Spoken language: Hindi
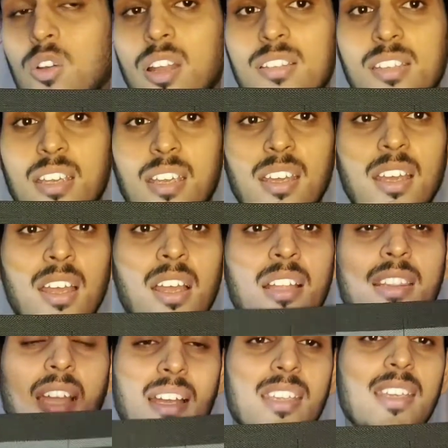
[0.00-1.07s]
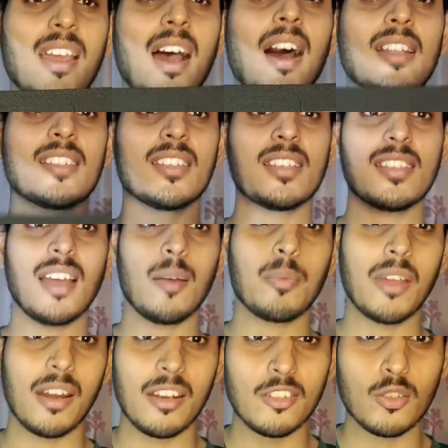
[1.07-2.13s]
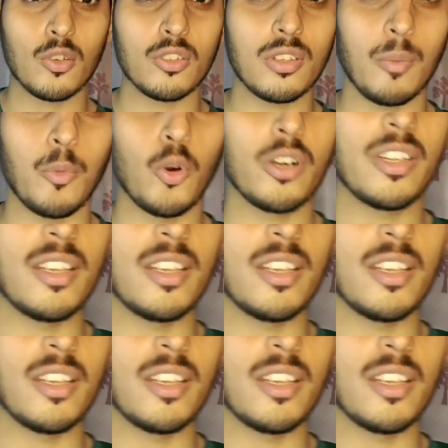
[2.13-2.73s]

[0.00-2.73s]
होना चाहिए ताकि ये अच्छे से आपके रिस्क को सपोर्ट